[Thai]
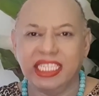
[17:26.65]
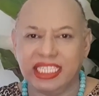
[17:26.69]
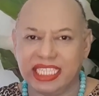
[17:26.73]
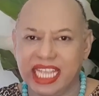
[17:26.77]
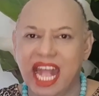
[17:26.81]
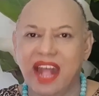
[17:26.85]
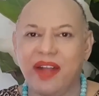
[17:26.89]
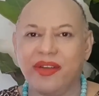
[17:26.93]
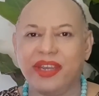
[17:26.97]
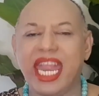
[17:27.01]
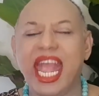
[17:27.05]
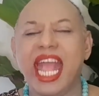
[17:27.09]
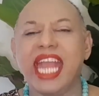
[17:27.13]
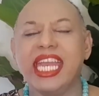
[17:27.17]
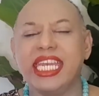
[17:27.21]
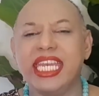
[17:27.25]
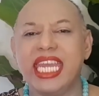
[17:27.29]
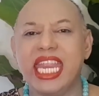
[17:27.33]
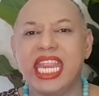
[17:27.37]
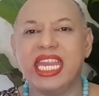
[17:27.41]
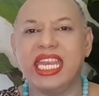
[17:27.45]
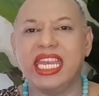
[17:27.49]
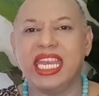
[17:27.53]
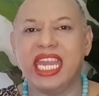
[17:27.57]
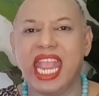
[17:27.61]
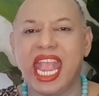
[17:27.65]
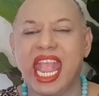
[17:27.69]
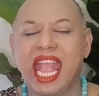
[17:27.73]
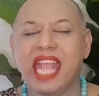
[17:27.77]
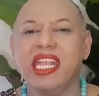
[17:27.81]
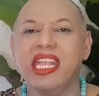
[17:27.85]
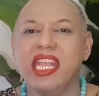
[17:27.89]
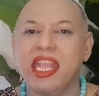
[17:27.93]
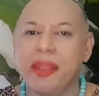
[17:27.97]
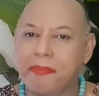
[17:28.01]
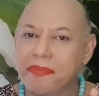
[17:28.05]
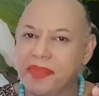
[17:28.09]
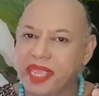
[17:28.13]
ชาวธาตุดินเนี่ย
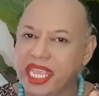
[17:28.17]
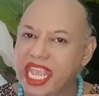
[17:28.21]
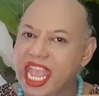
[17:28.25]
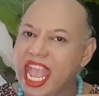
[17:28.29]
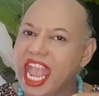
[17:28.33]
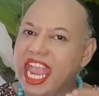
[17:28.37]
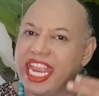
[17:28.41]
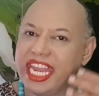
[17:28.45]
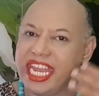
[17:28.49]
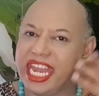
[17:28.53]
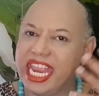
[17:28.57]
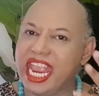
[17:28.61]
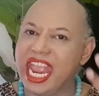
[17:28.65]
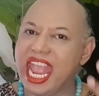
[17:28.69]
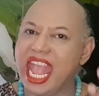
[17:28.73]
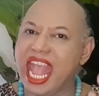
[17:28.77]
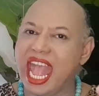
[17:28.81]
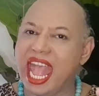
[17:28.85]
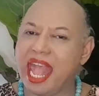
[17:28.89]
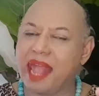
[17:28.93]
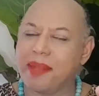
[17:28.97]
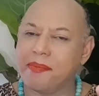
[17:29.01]
มีไอเดีย